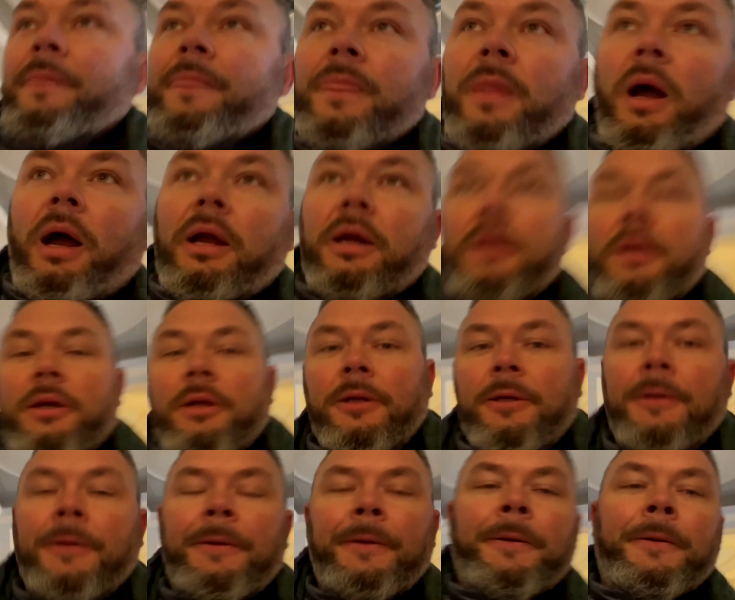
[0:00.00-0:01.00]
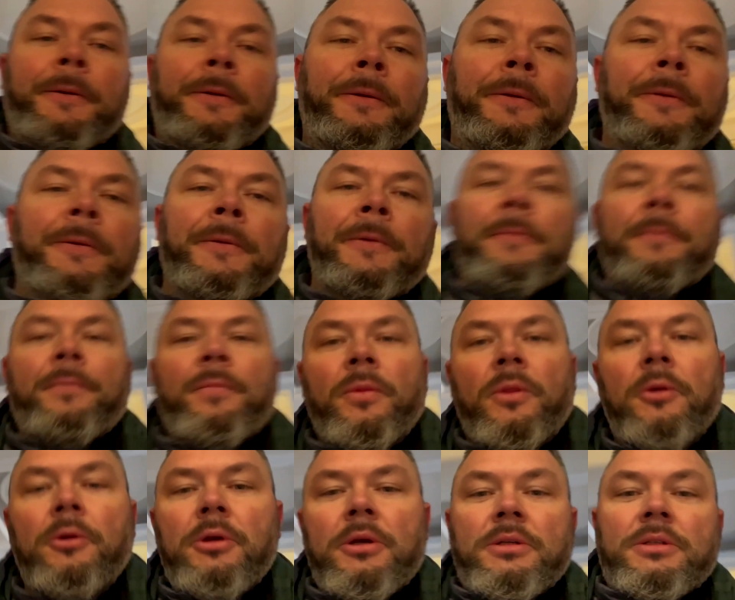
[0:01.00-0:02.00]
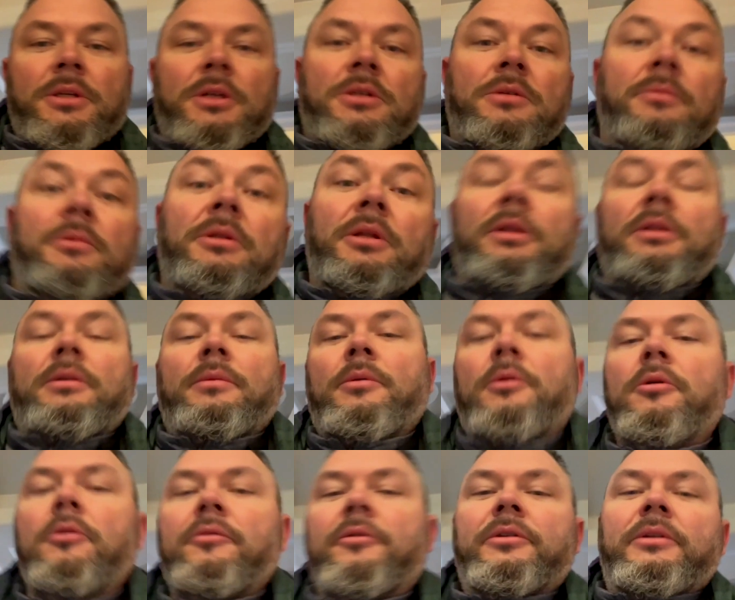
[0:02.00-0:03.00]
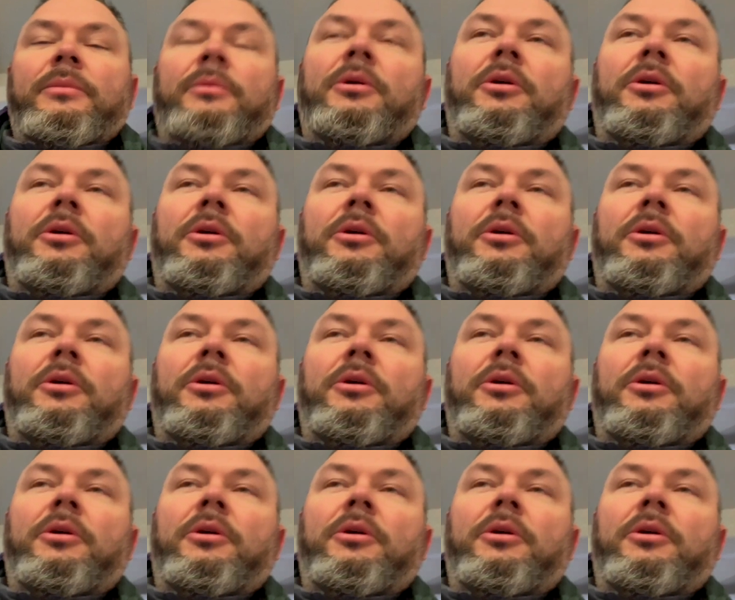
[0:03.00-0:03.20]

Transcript: Tak, tu jesteśmy na tym głównym